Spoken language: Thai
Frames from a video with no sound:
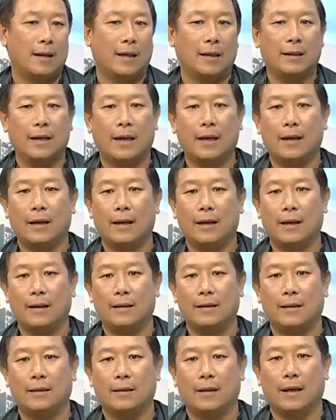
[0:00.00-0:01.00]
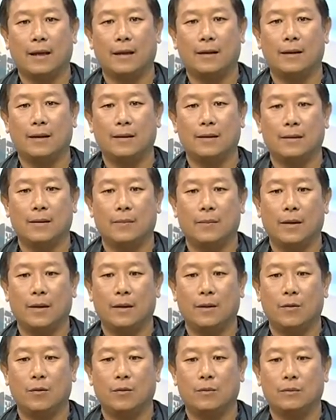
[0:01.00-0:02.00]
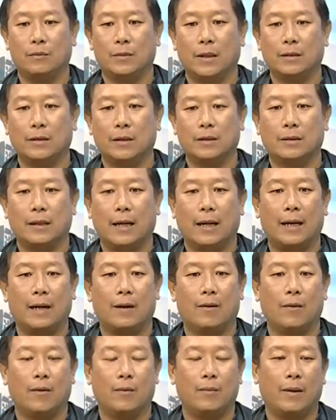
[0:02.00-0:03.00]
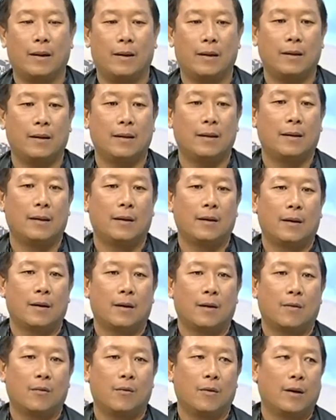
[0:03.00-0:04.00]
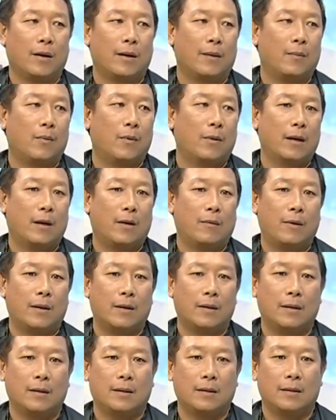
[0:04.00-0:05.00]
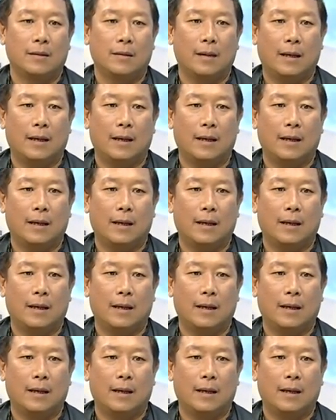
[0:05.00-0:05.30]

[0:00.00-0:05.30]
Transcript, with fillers: ขัดแย้งอะไรกัน แต่คือจะมีกลุ่มนักศึกษาเขาเข้าไปคุยกับพวกเราว่าคือ